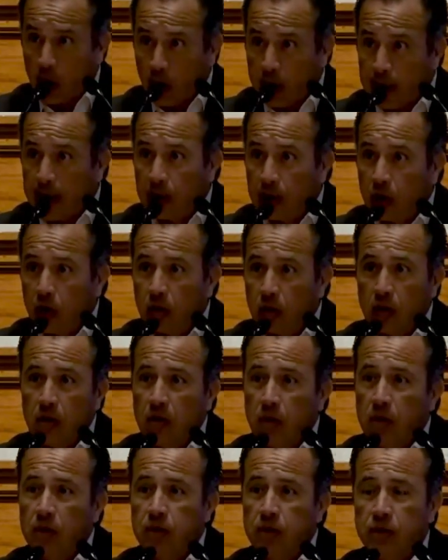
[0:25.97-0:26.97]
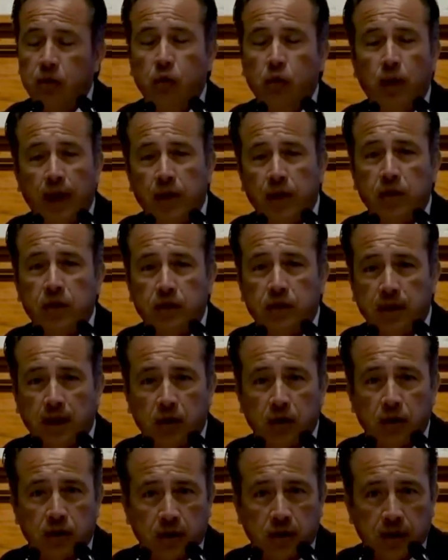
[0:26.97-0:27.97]
acordando con los dueños
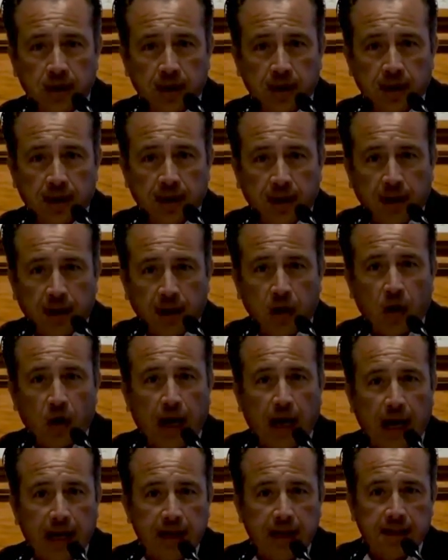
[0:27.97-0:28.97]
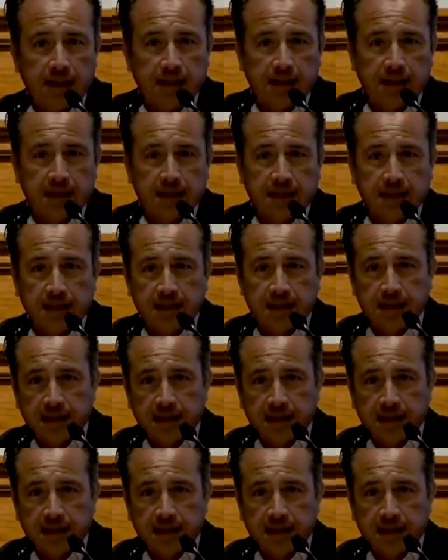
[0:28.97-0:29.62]
de los locales